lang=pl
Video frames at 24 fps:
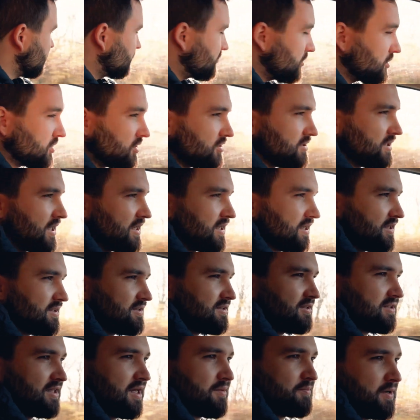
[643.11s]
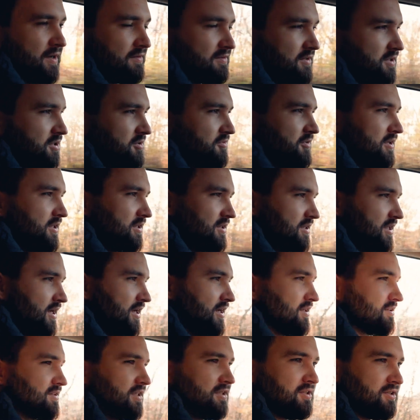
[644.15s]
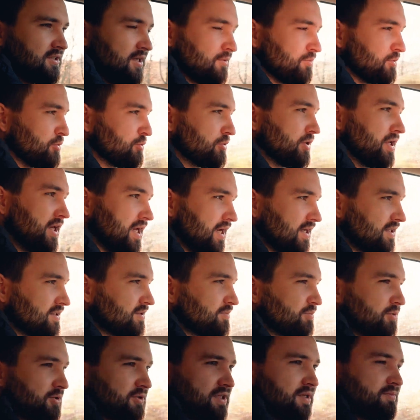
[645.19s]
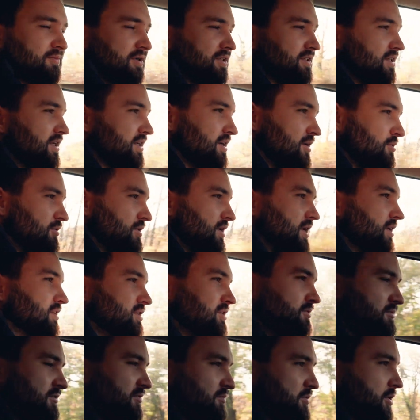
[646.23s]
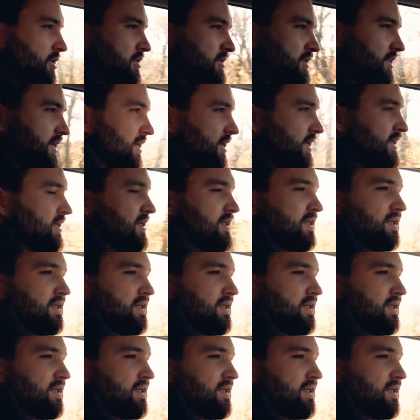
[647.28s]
Pogoda jest naprawdę świetna, zaczynamy weekend, bo ten materiał kręcimy w piątek.